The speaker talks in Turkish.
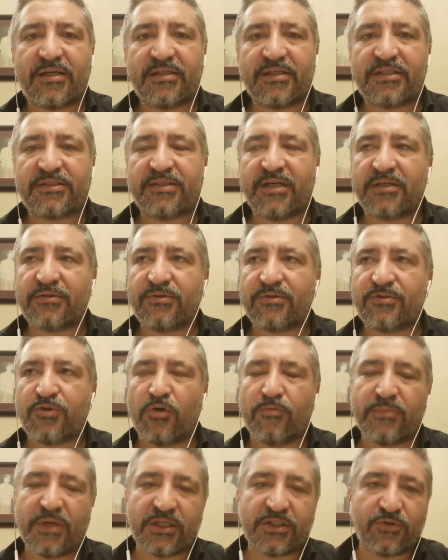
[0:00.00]
arkadaşlar
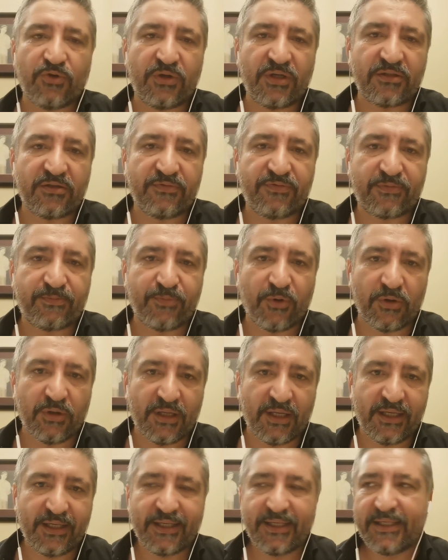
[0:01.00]
son maçta oynadığı
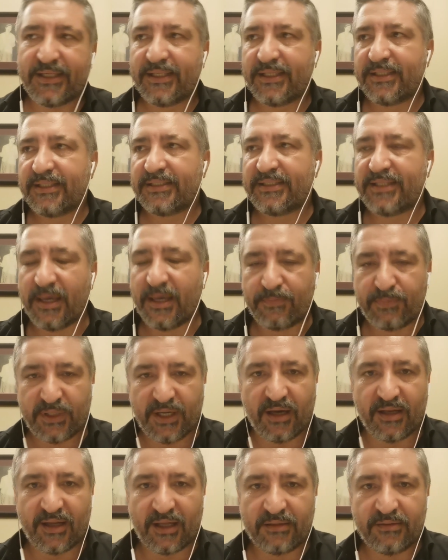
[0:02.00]
futbolla
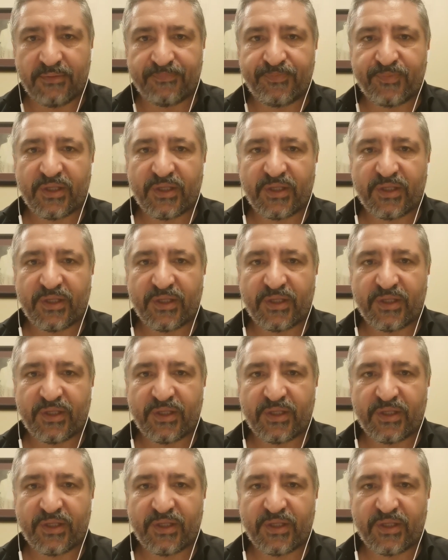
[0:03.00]
tepki alan,